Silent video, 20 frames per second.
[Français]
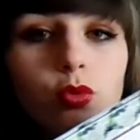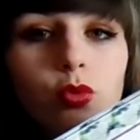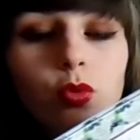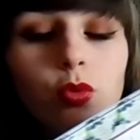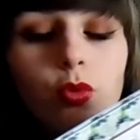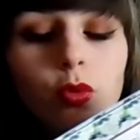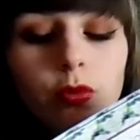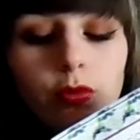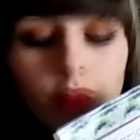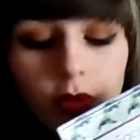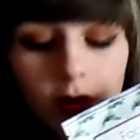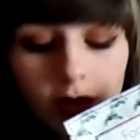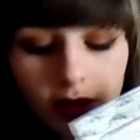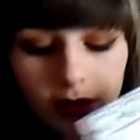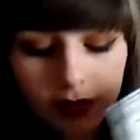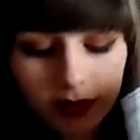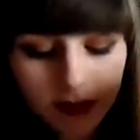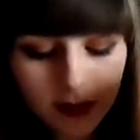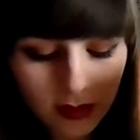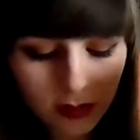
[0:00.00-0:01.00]
Donc
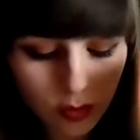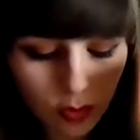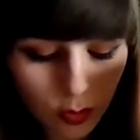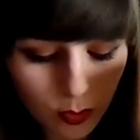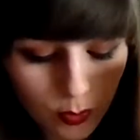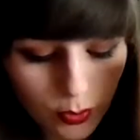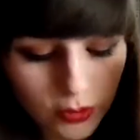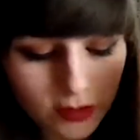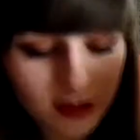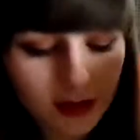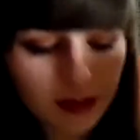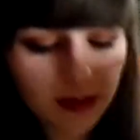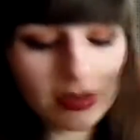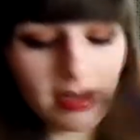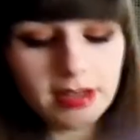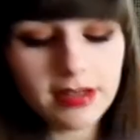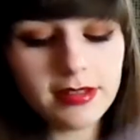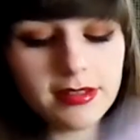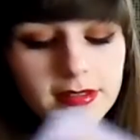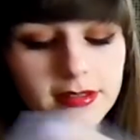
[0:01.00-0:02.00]
voilà, ces deux petits
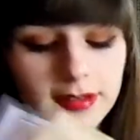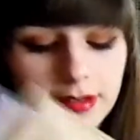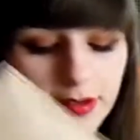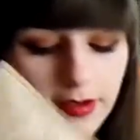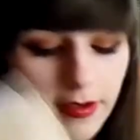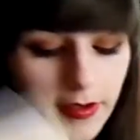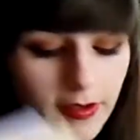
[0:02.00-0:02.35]
masques.